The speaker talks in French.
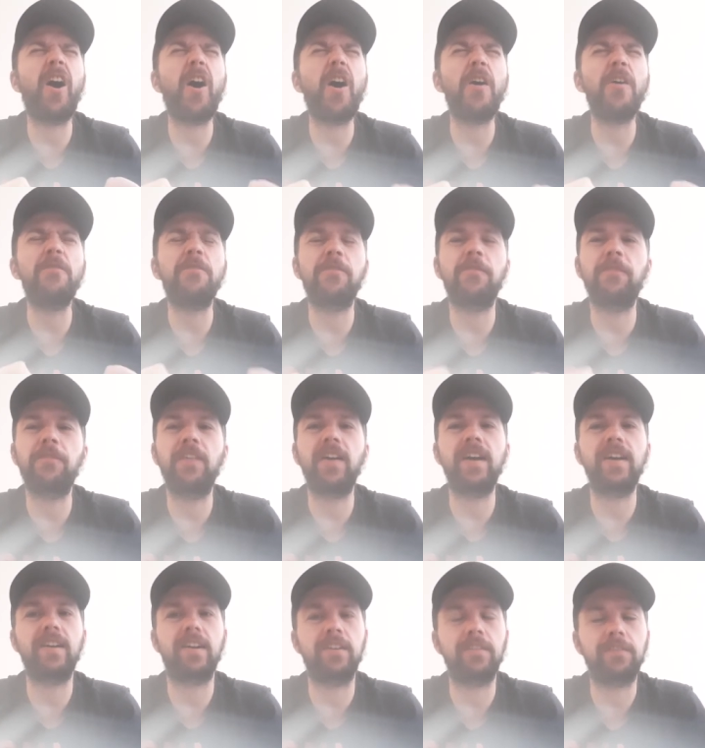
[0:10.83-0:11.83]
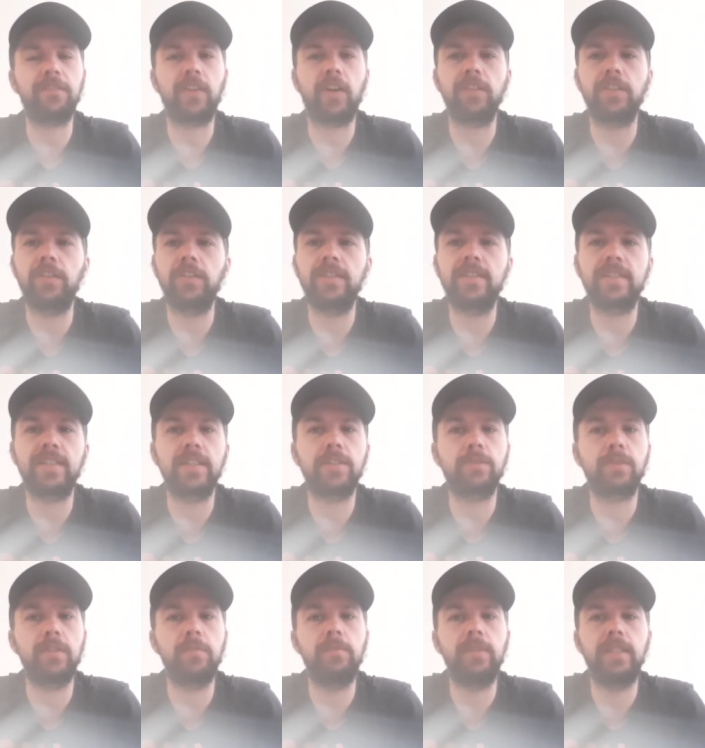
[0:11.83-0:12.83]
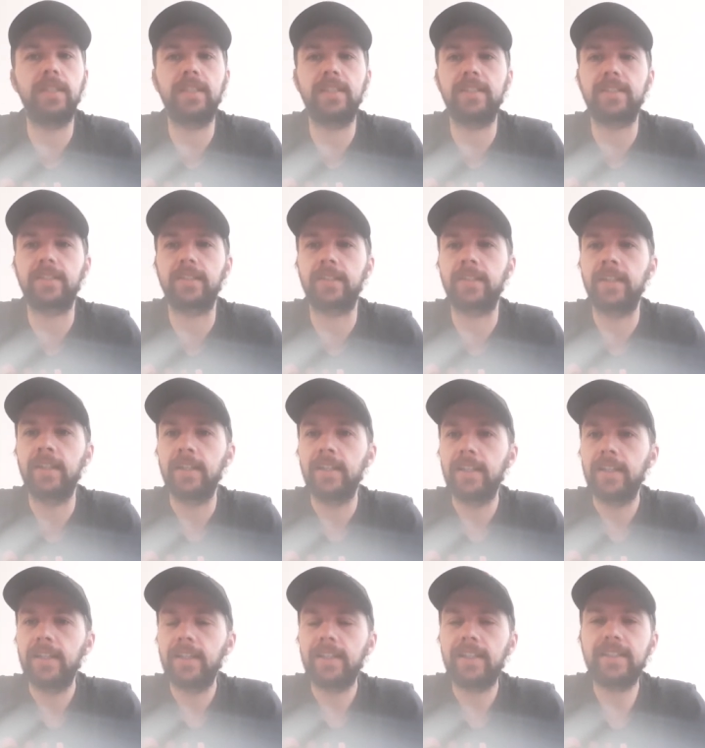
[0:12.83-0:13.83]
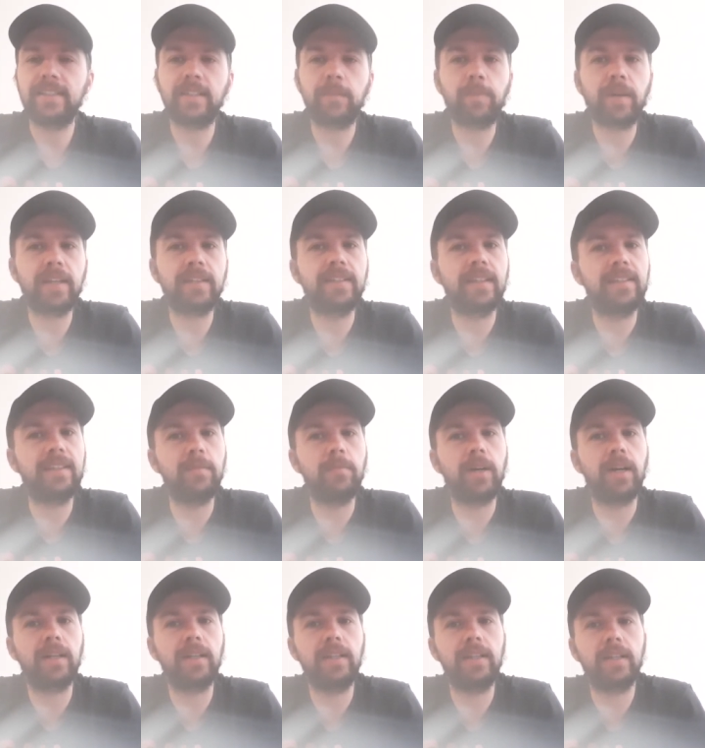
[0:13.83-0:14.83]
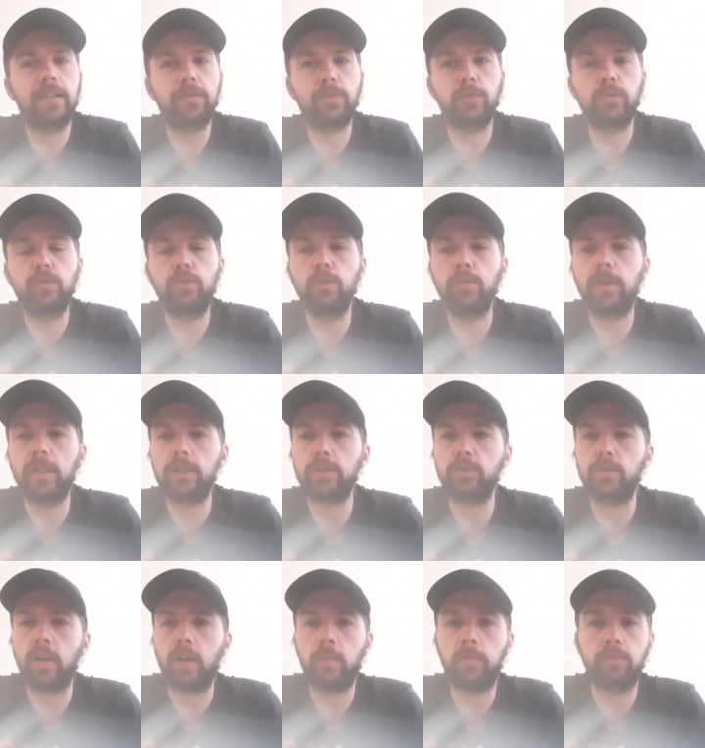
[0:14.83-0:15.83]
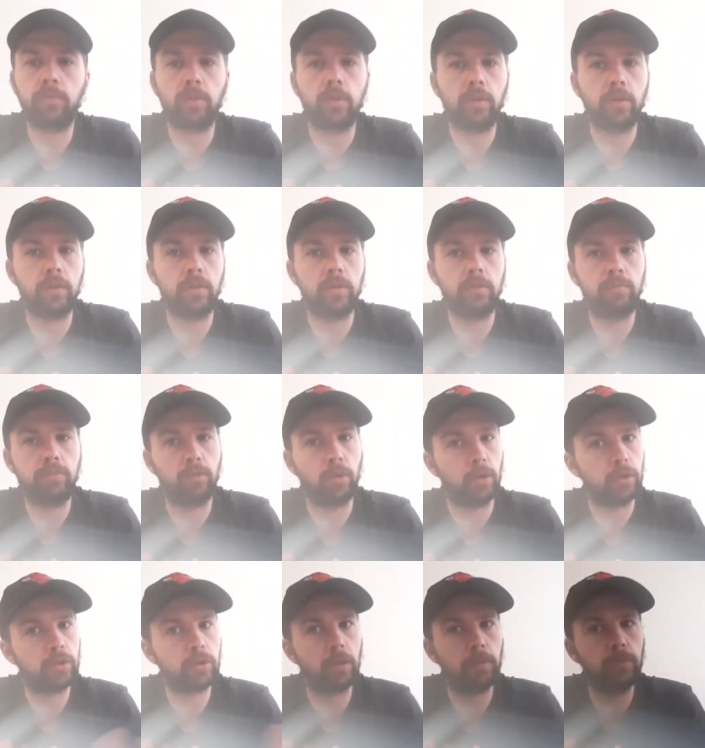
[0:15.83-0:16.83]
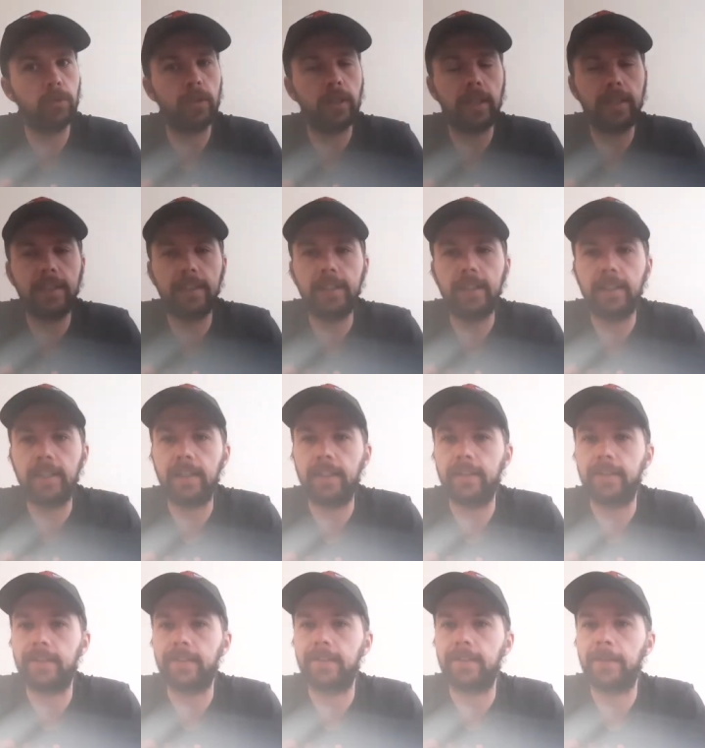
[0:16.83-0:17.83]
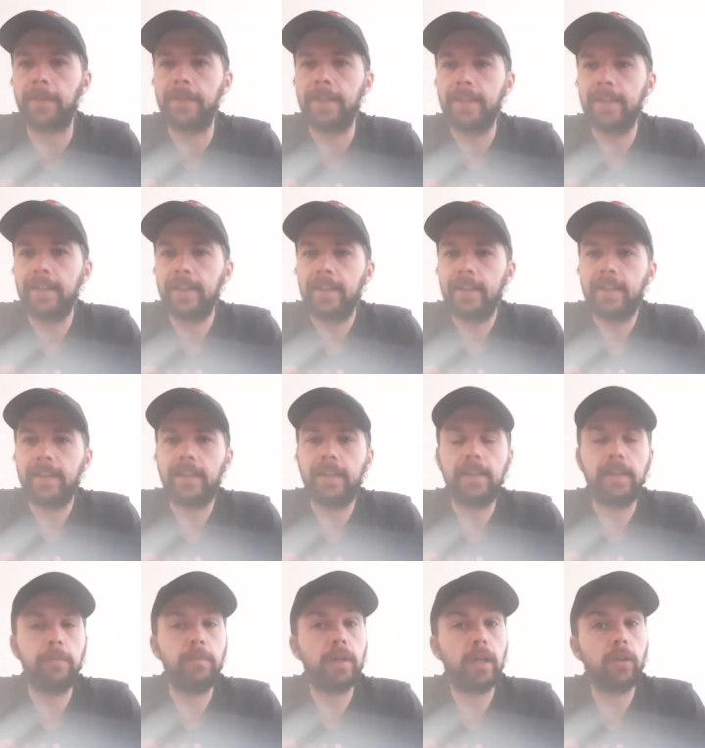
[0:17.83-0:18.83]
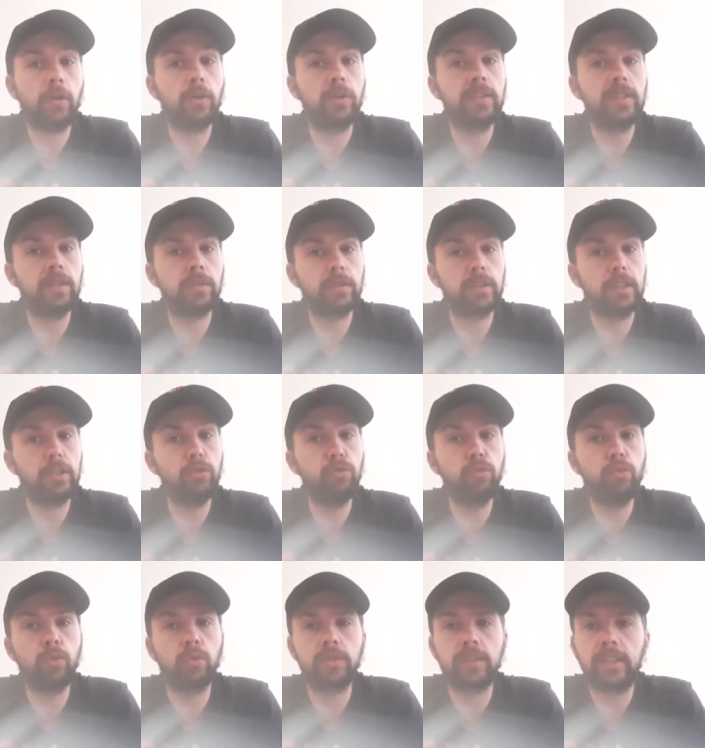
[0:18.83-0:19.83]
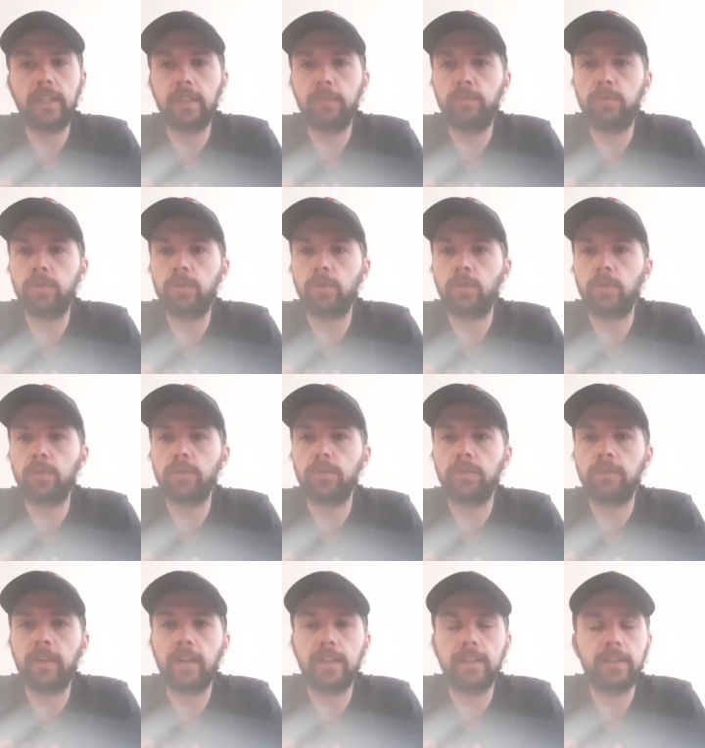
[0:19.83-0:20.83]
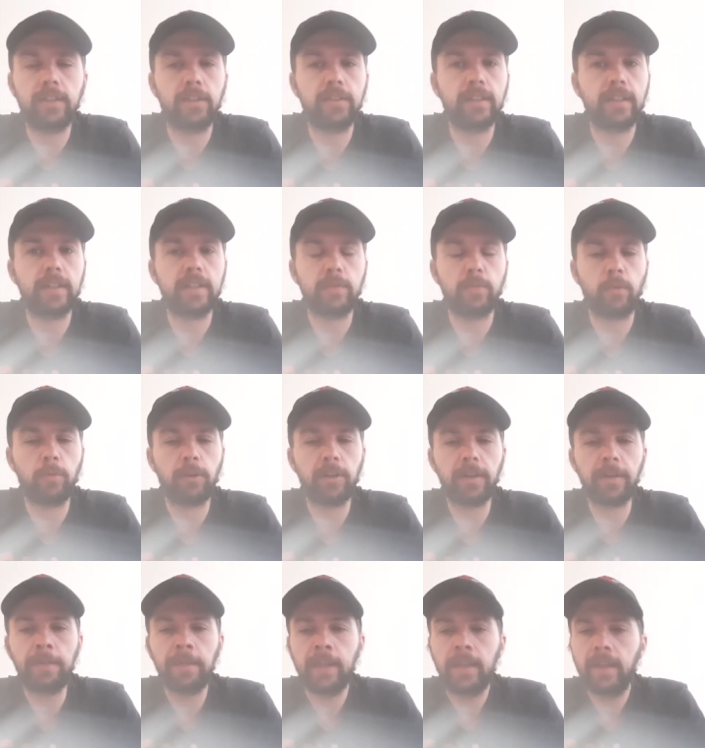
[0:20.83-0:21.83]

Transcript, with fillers: enfin, enfin, on a une saison NBA qui s'apprête à démarrer. Hein. donc demain soir euh, pour, l'ensemble de la ligue euh, et, mercredi en ce qui nous concerne puisqu'on recevra Atlanta à ce moment-là.